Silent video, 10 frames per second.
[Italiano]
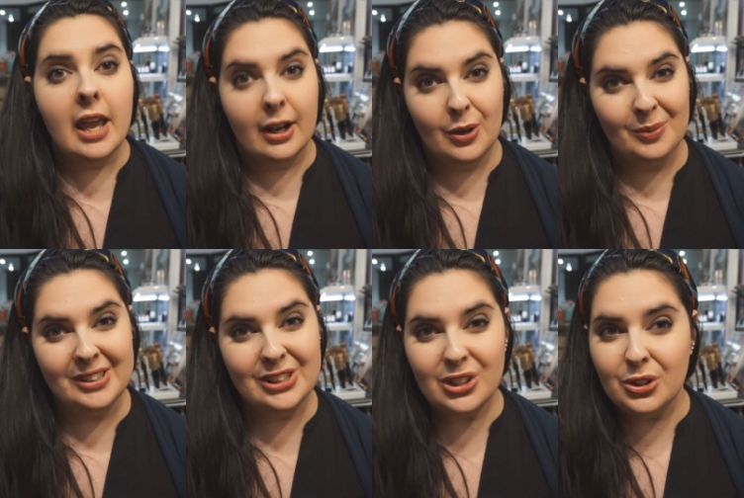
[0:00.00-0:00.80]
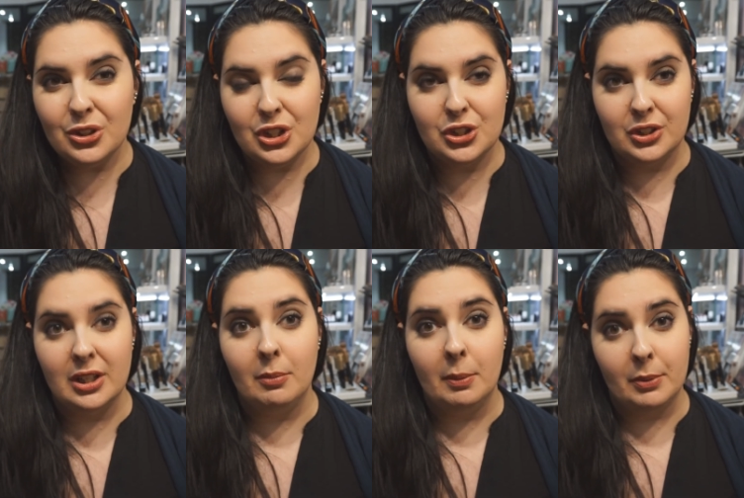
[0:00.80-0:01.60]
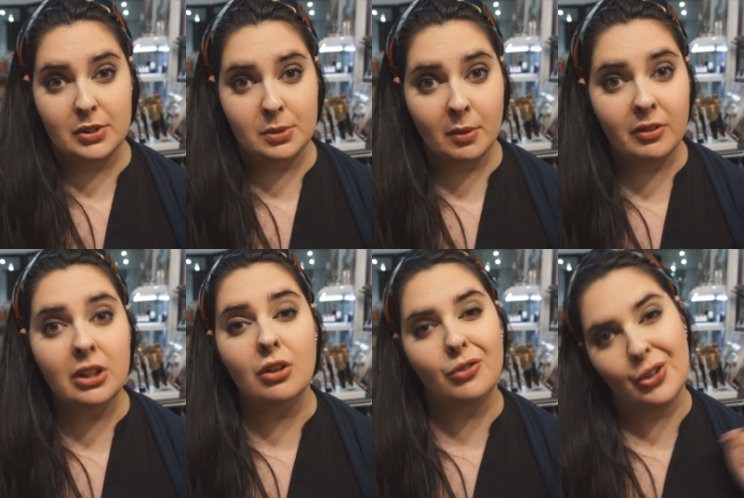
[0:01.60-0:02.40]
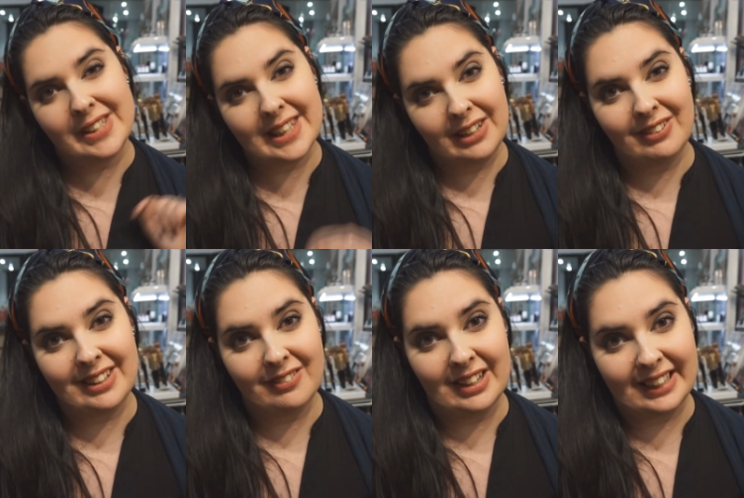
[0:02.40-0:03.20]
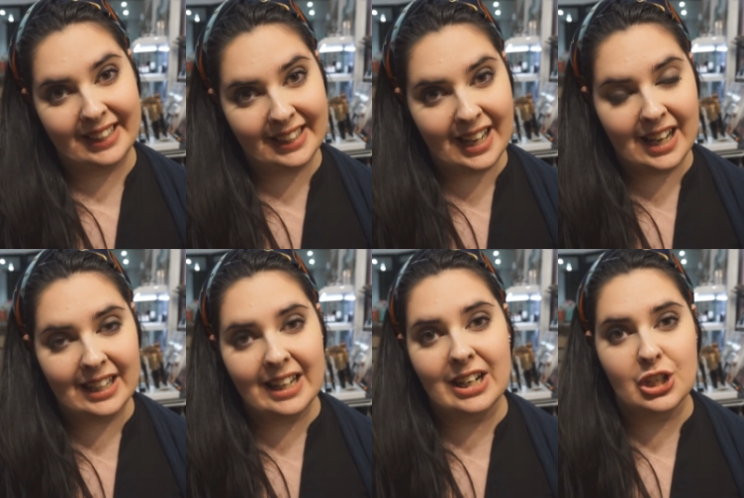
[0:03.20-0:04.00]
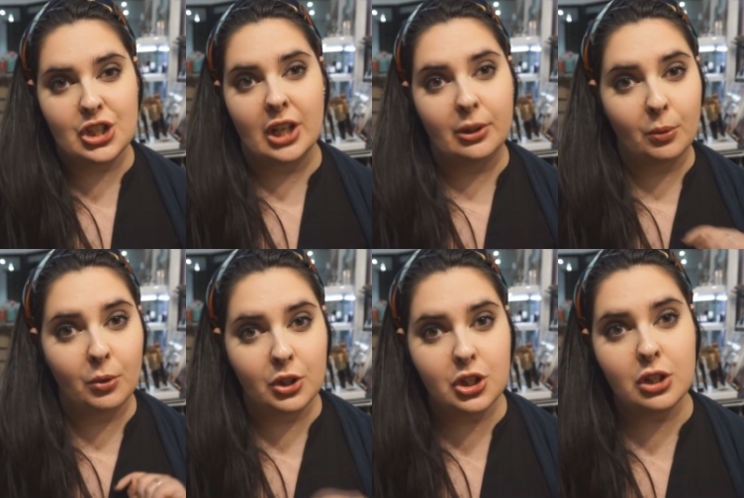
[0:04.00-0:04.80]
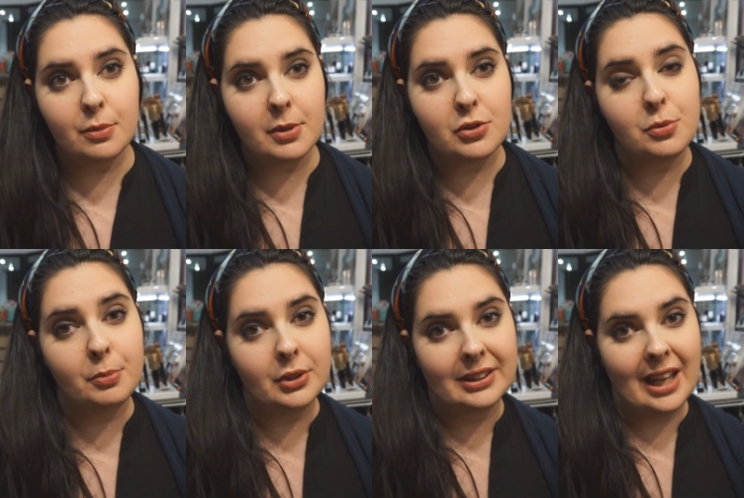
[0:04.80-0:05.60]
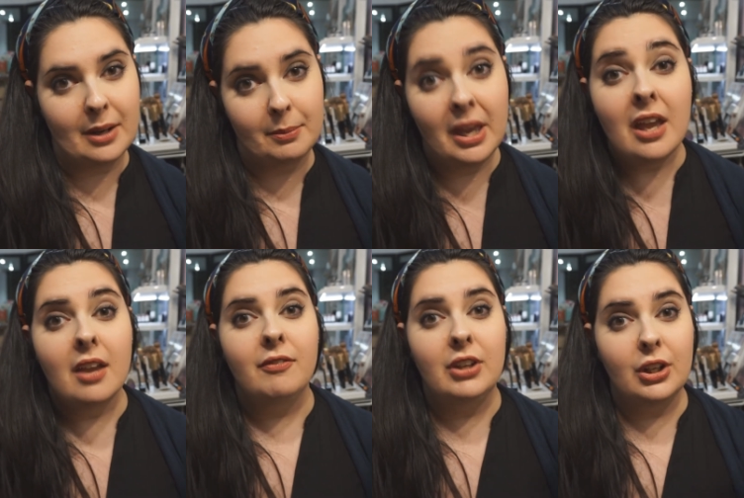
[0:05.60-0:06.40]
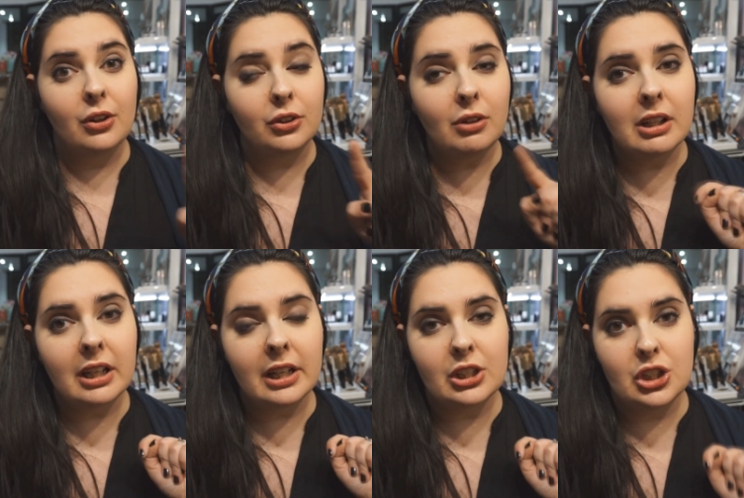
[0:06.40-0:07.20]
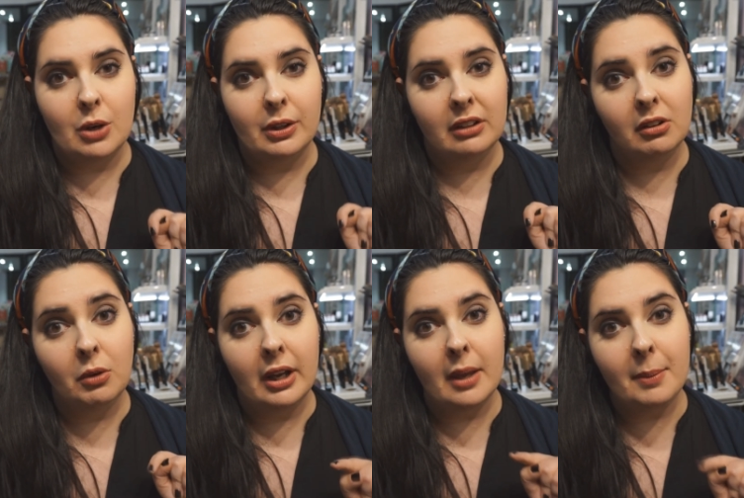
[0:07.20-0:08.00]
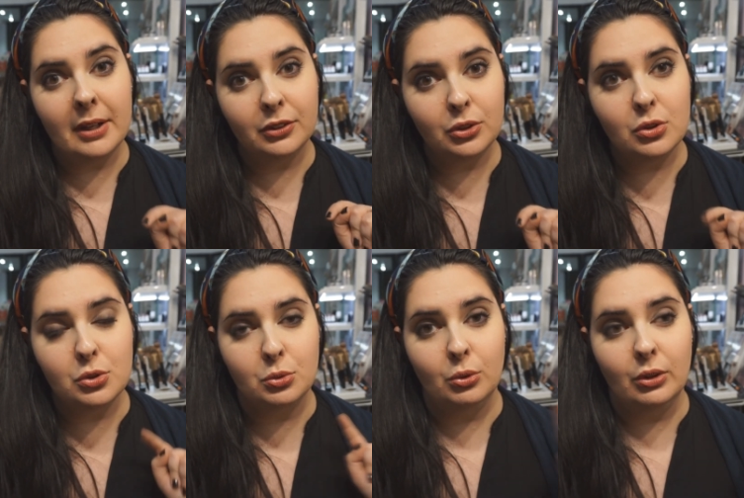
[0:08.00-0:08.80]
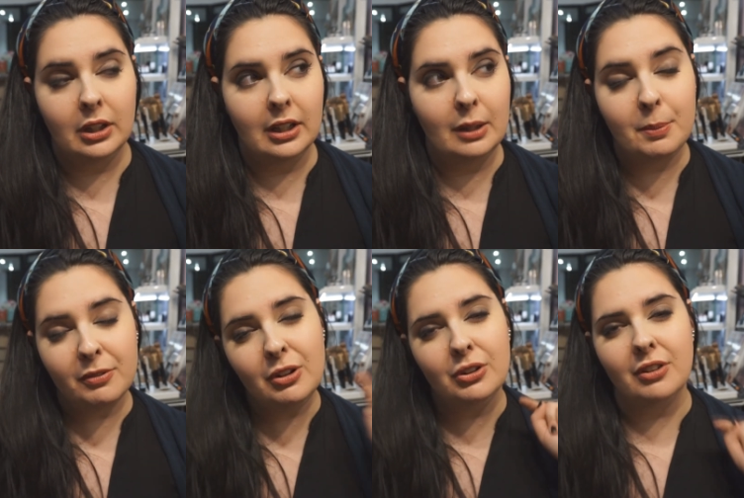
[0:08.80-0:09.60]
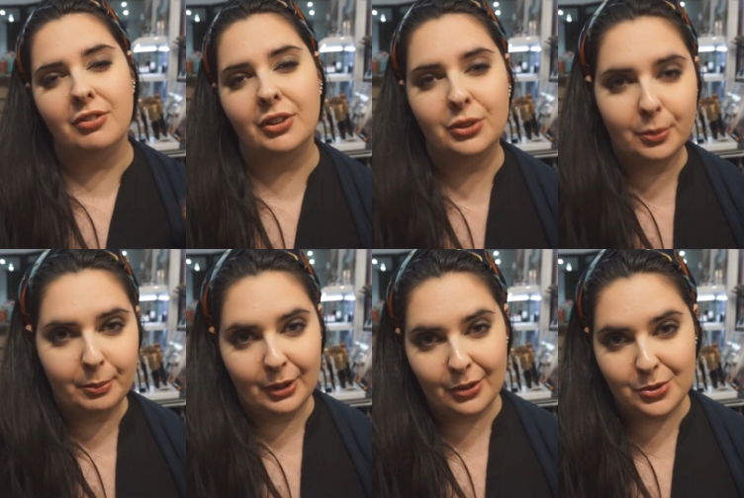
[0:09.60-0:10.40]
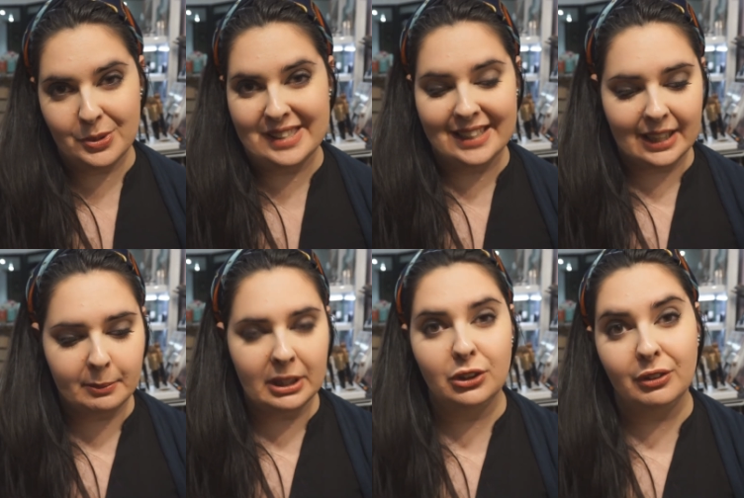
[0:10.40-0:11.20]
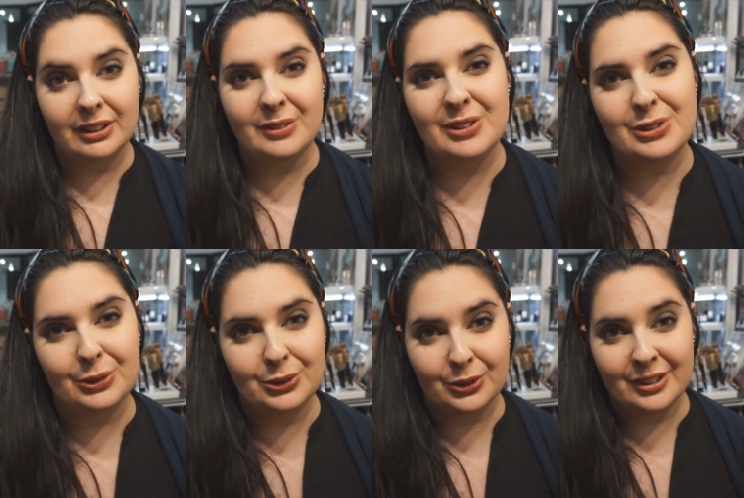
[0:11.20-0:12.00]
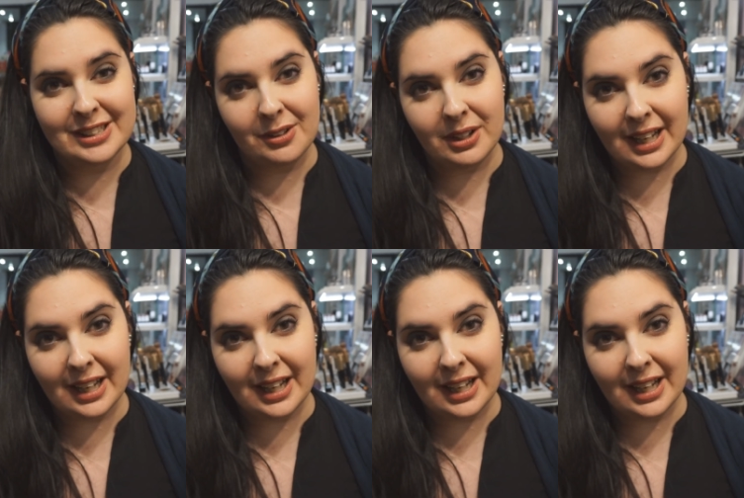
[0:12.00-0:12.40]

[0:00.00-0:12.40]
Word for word: e come al solito ci aggiorniamo al prossimo video voi iscrivetevi al canale e lasciate un cuoricino per supportarmi vi ricordo anche che c'è un giveaway aperto sul eh, profilo di Effetto Bio su Instagram che trovate qui sotto ciao